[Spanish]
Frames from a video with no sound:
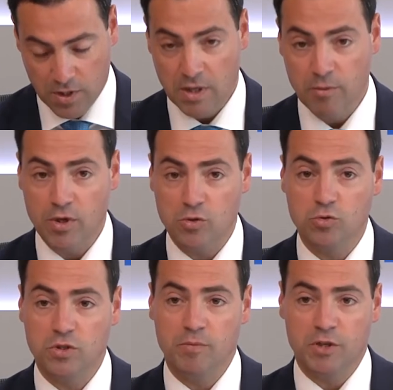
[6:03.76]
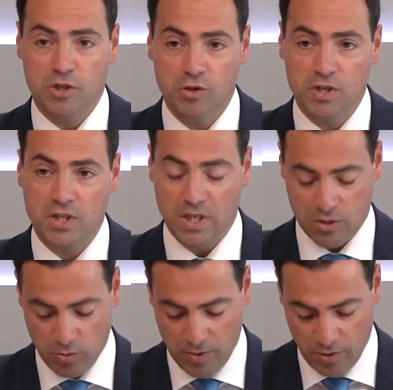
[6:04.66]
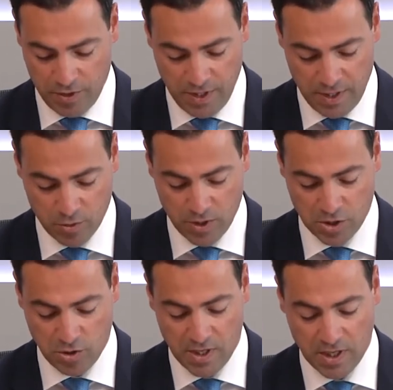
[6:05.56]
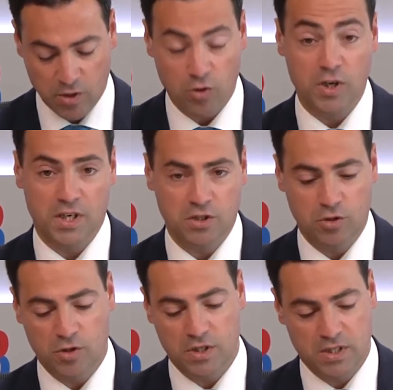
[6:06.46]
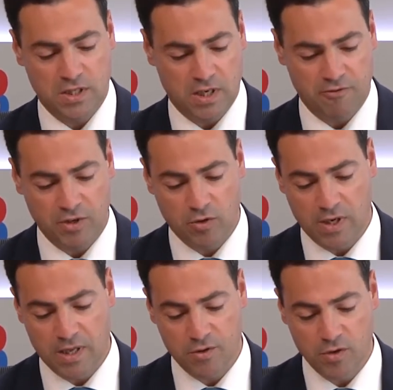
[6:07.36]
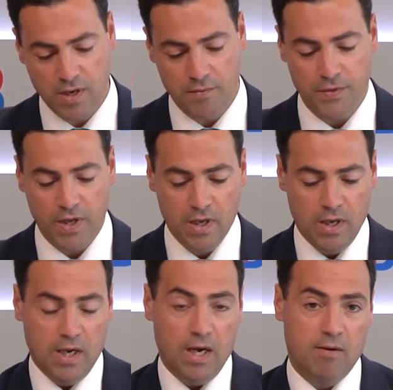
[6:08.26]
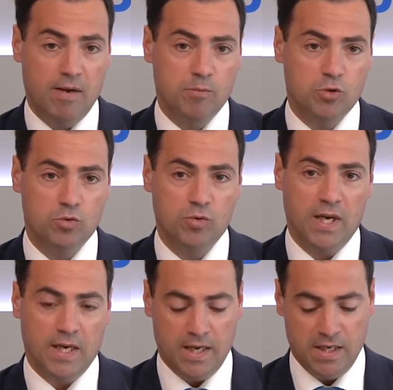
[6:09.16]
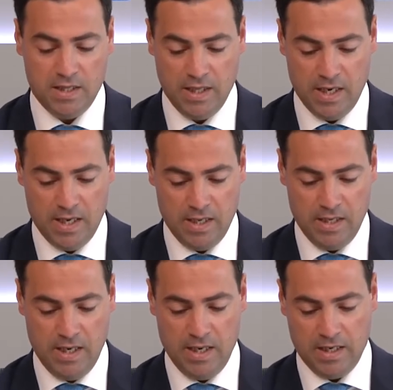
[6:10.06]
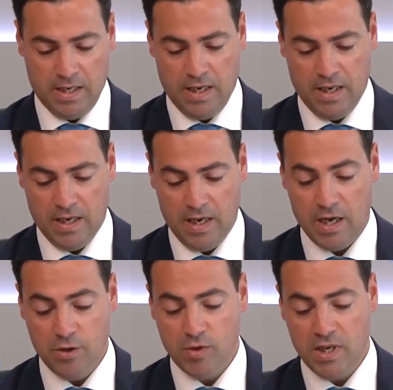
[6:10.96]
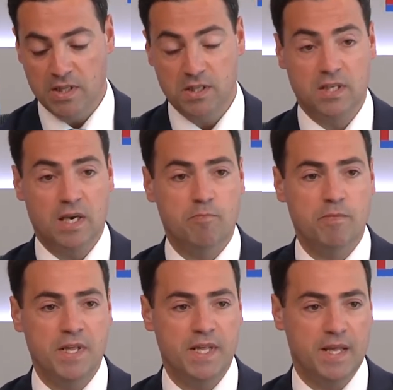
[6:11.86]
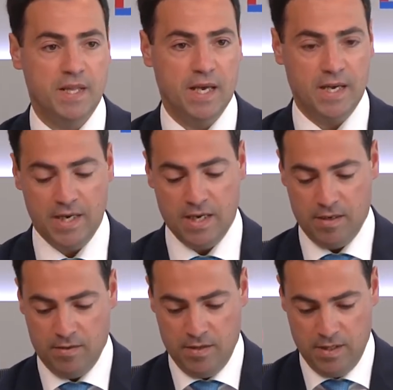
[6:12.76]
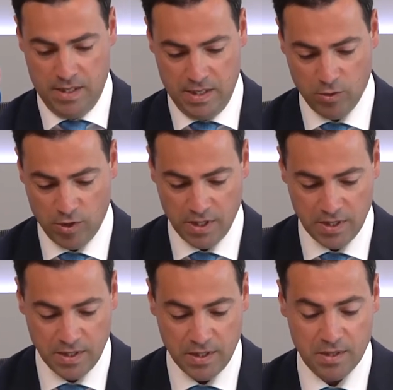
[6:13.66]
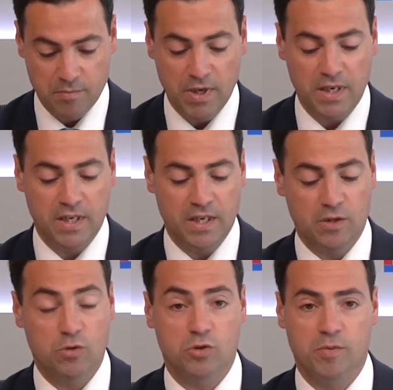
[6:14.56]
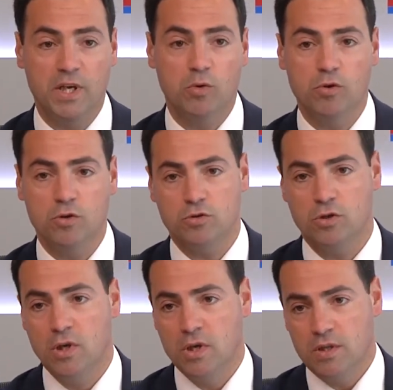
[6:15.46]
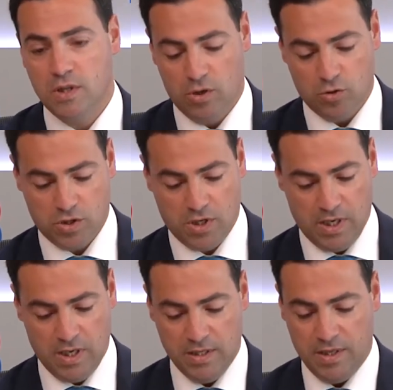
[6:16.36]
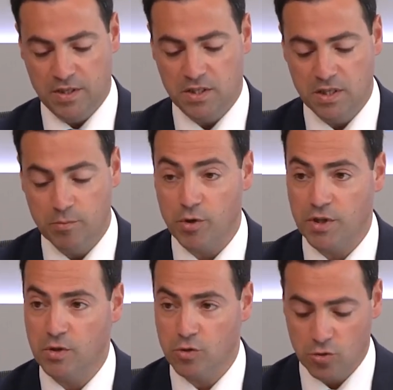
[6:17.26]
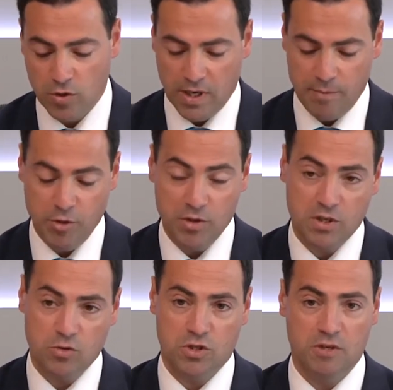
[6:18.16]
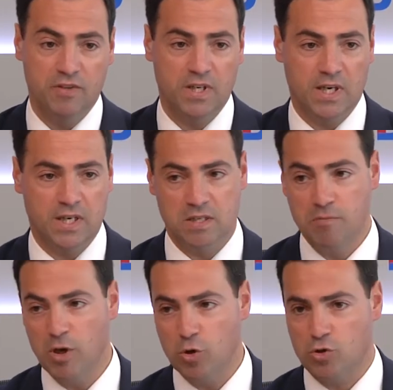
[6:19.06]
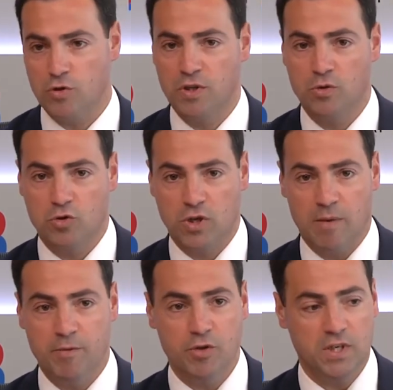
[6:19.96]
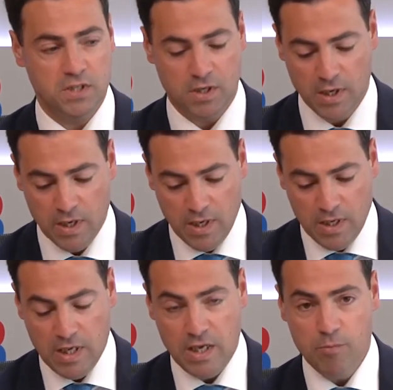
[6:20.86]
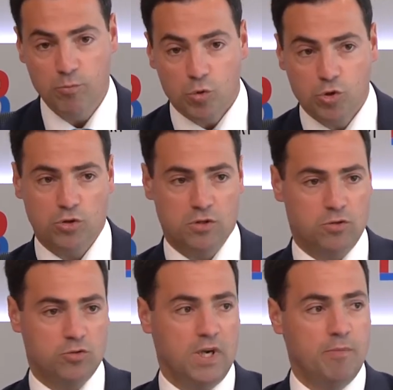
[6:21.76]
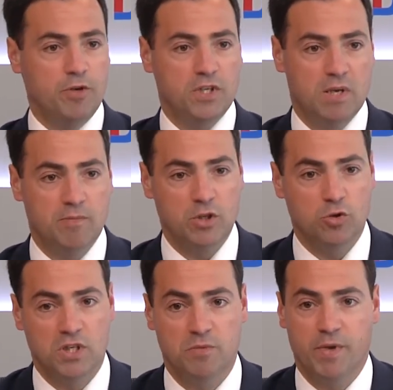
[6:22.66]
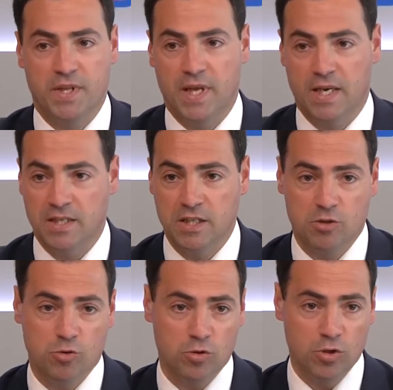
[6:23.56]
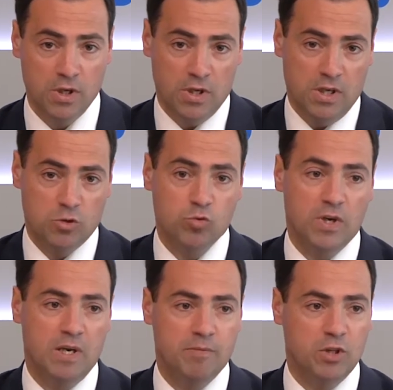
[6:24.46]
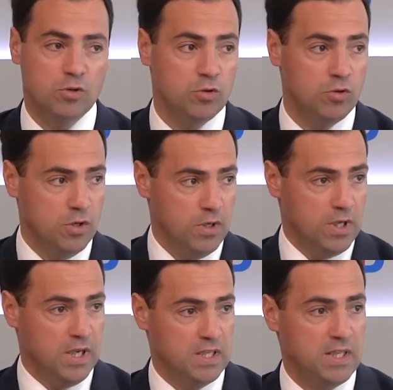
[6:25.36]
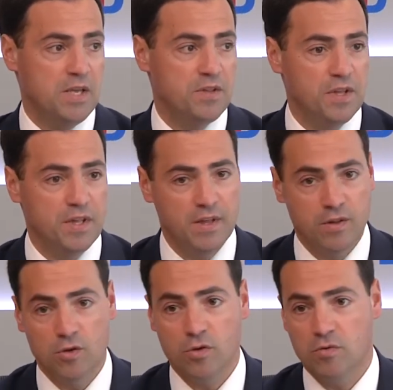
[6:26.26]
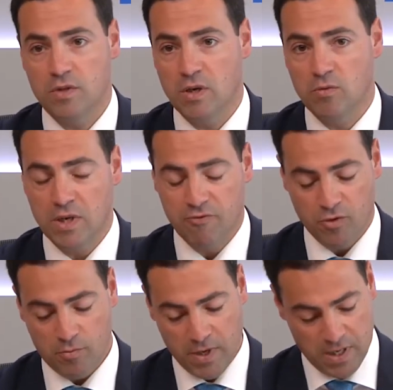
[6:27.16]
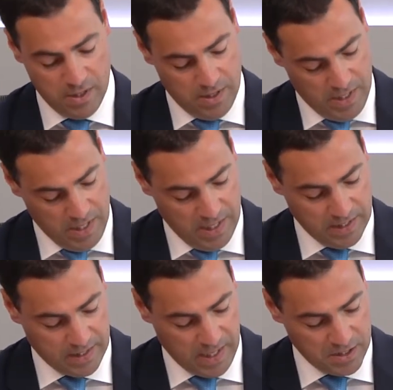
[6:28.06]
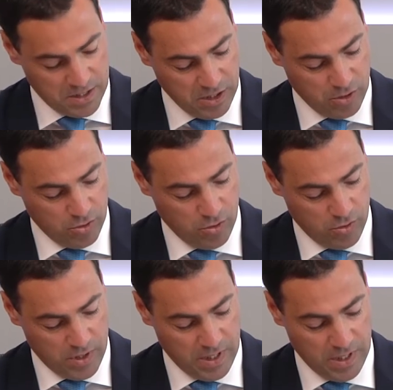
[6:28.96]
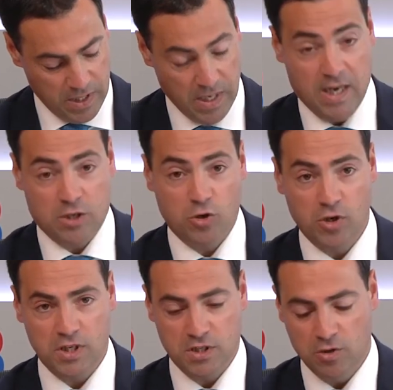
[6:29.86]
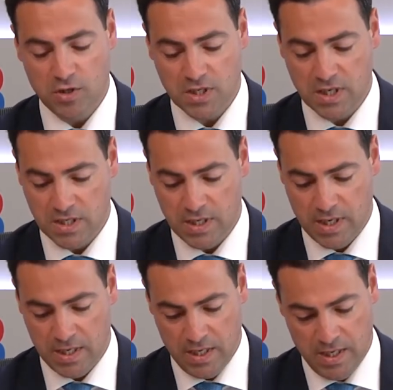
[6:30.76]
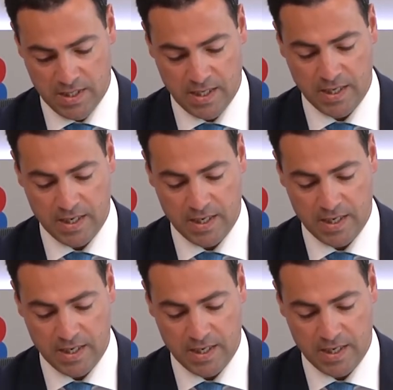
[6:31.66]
debido a sus dimensiones y a su velocidad, ocasionan congestiones de tráfico en la zona. Hablamos de una carretera en la que hay una intensidad media diaria del orden de 10.500 vehículos, de los que el 17% son camiones, eso significa casi 1.800 camiones, y muchos de estos camiones además son especiales. Y esto es un elemento que está incidiendo de alguna forma en el tránsito y en las congestiones que se dan en esa